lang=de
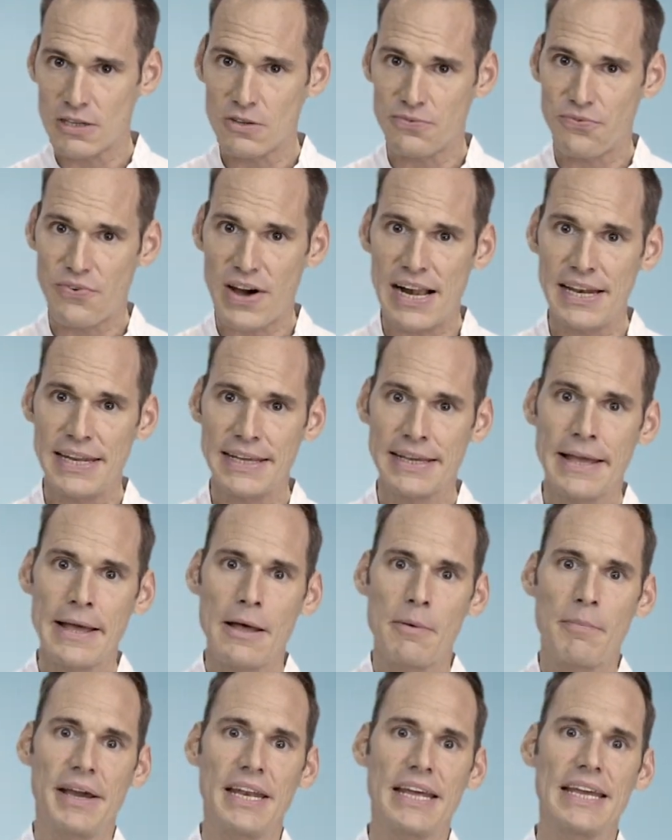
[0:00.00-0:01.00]
also vor allen Dingen
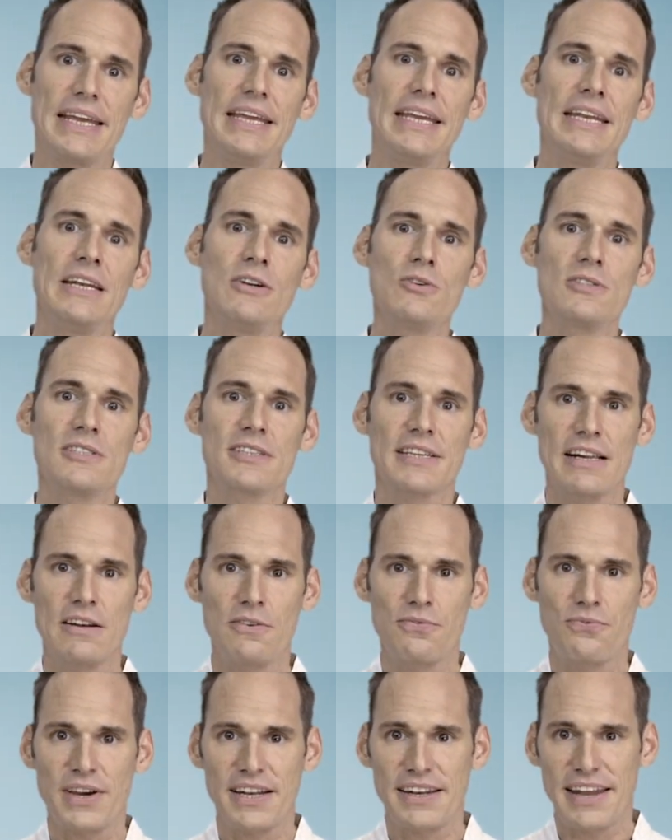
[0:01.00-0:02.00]
bei der
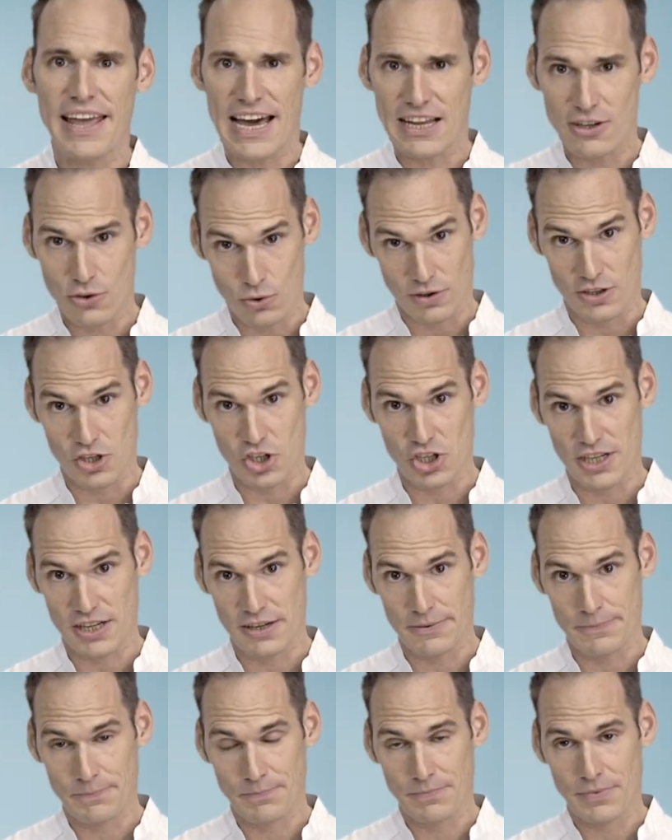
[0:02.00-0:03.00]
industriellen Fetthärtung
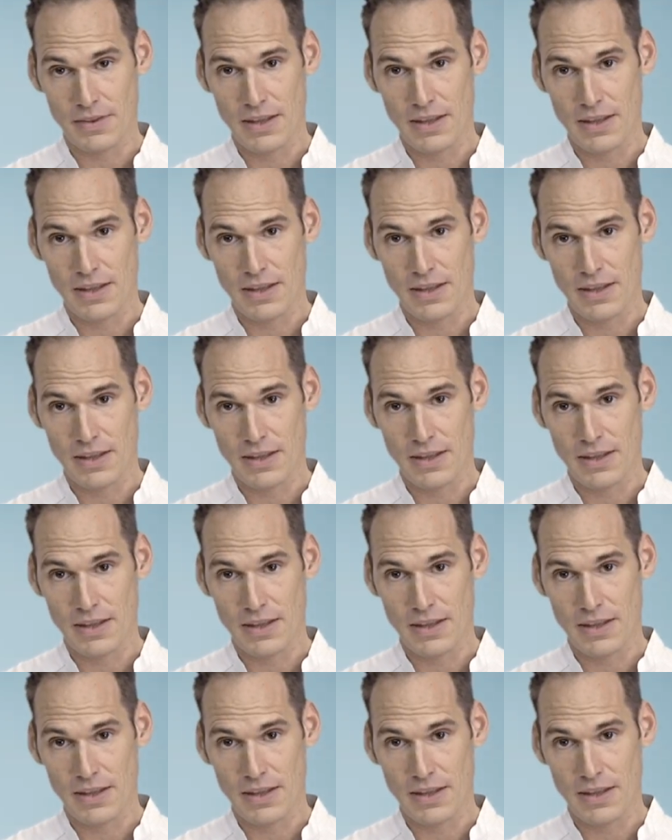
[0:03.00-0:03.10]
entstehen.